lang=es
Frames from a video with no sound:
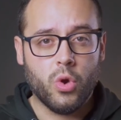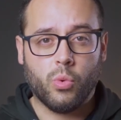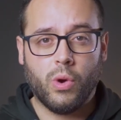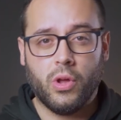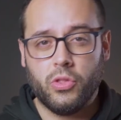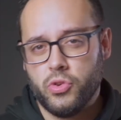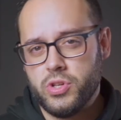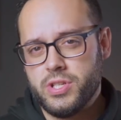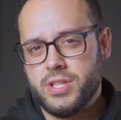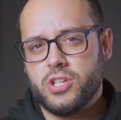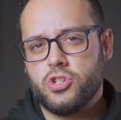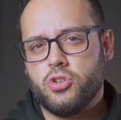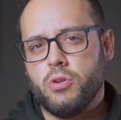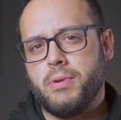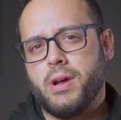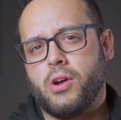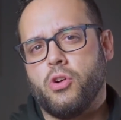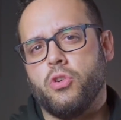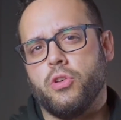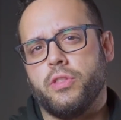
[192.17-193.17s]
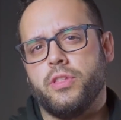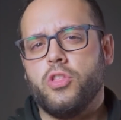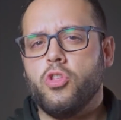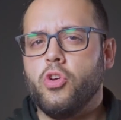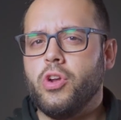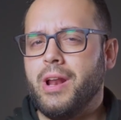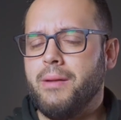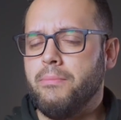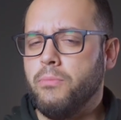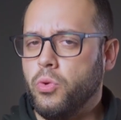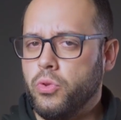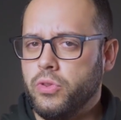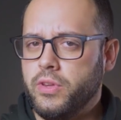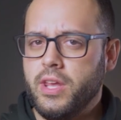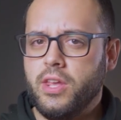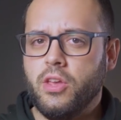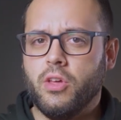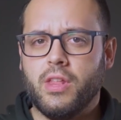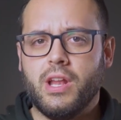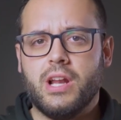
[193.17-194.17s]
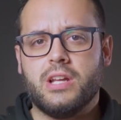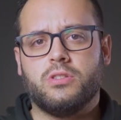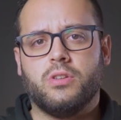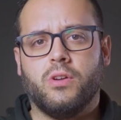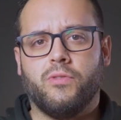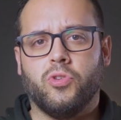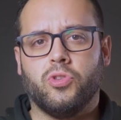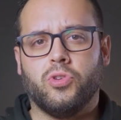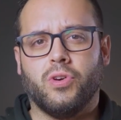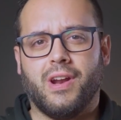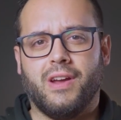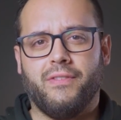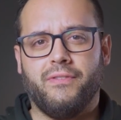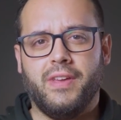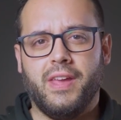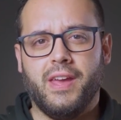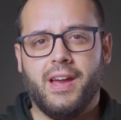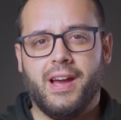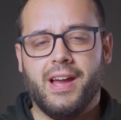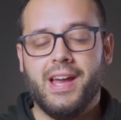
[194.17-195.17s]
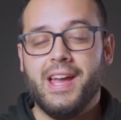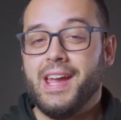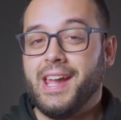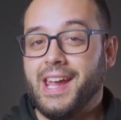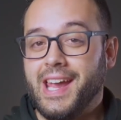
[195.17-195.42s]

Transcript: cuando es de sobra conocido en el mundillo de la astrofotografía